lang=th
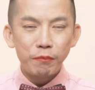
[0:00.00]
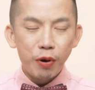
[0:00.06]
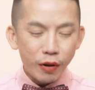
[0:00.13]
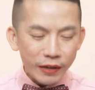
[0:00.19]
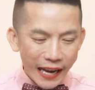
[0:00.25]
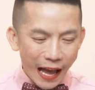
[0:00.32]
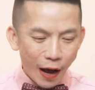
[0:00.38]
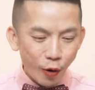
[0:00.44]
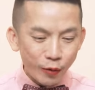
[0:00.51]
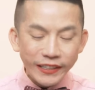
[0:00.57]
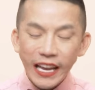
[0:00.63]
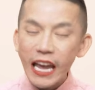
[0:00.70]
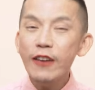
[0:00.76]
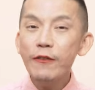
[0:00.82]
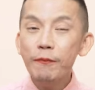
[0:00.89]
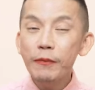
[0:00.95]
พวกเรา
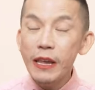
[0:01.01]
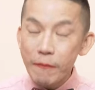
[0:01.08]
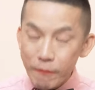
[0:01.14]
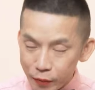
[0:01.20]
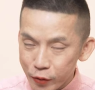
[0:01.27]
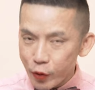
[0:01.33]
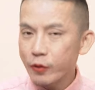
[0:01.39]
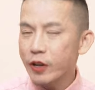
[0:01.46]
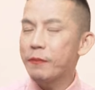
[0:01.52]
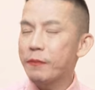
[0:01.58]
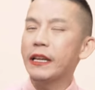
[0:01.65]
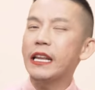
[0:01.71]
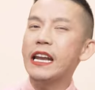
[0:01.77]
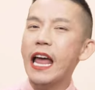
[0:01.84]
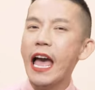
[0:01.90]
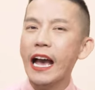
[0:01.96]
ได้ improve คือพั
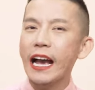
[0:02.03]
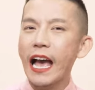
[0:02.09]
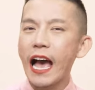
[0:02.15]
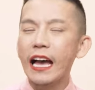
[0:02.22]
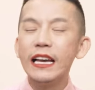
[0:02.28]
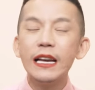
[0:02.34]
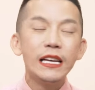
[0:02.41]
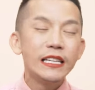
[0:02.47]
ฒนาค่ะ